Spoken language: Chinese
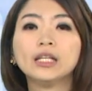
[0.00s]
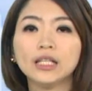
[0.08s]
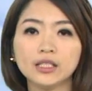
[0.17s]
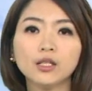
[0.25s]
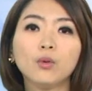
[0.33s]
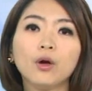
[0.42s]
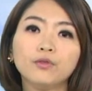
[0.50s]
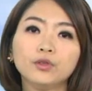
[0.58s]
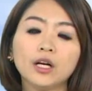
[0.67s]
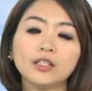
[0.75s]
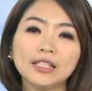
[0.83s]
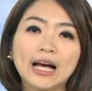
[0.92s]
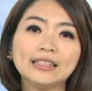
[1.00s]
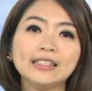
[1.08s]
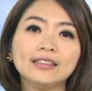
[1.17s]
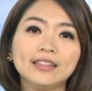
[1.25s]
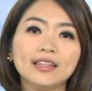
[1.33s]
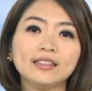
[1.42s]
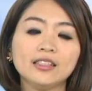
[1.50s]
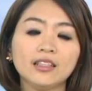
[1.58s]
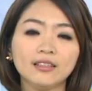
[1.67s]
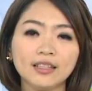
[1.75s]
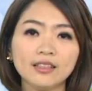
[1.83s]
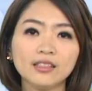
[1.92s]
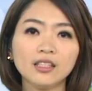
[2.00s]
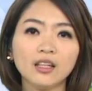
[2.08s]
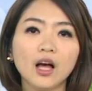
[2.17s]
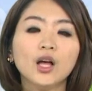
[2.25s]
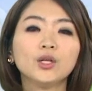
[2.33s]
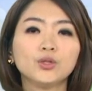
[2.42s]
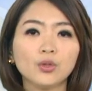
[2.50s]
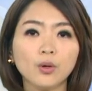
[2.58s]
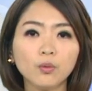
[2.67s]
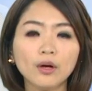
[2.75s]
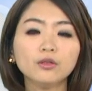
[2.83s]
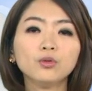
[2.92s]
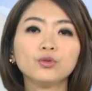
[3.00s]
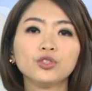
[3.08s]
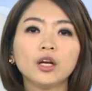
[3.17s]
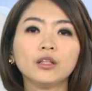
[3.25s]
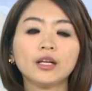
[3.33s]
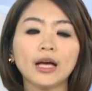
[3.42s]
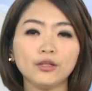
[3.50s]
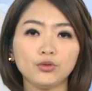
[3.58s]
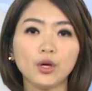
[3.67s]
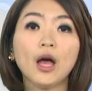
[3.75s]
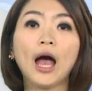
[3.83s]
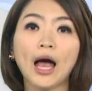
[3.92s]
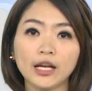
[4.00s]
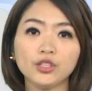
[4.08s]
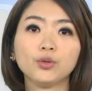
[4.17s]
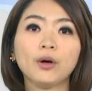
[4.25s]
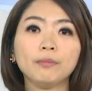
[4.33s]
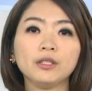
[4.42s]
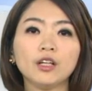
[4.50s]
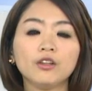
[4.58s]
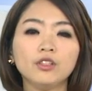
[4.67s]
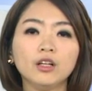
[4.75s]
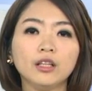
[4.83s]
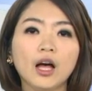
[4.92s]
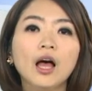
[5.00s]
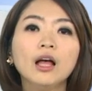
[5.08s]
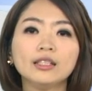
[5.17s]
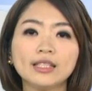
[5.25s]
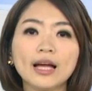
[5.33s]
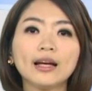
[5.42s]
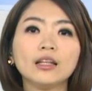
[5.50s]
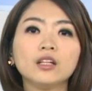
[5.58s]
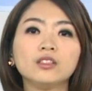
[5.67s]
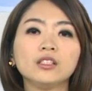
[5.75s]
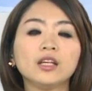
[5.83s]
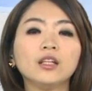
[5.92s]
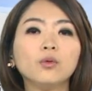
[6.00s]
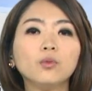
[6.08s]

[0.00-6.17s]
已经恢复到夏季典型的天气了，所以温度上的感觉还是会比较热的。再来看到今天的